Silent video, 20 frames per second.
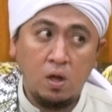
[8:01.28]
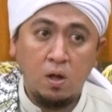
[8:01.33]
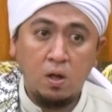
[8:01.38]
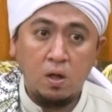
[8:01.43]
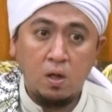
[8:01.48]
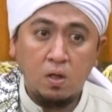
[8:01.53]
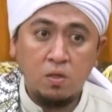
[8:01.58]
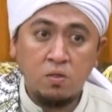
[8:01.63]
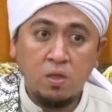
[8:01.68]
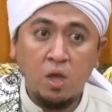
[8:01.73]
Ya,
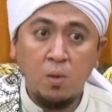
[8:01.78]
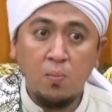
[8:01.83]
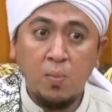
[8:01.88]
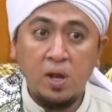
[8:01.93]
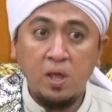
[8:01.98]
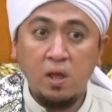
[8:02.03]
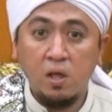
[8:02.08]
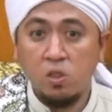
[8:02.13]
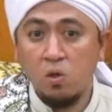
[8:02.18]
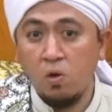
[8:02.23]
saya
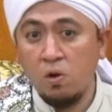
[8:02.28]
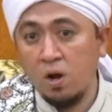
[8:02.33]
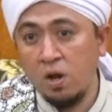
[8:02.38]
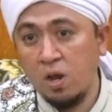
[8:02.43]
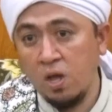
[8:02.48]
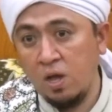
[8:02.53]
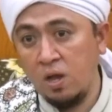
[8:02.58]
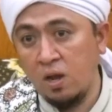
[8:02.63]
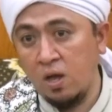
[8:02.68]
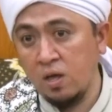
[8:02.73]
melihat
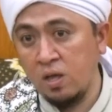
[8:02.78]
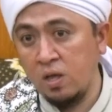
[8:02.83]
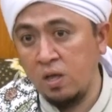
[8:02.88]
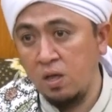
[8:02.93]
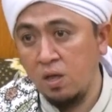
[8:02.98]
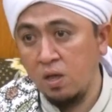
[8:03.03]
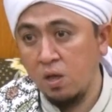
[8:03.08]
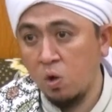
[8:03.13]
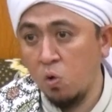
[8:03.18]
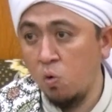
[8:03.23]
seorang
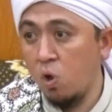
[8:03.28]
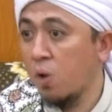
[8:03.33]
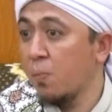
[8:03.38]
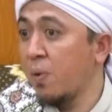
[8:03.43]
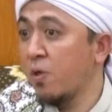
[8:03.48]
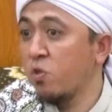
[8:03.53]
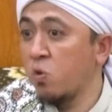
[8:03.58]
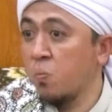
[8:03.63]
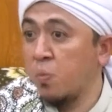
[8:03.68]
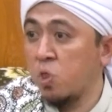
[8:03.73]
laki-laki keluar
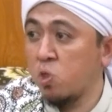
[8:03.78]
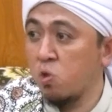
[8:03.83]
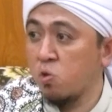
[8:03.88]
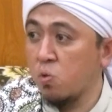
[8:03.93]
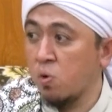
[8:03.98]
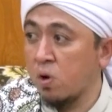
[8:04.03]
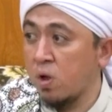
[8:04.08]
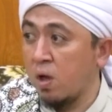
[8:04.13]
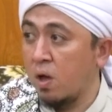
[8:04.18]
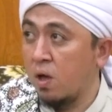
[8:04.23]
masuk pintu
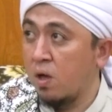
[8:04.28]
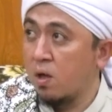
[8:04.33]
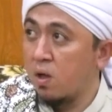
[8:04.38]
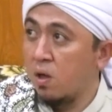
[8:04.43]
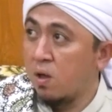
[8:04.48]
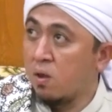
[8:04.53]
surga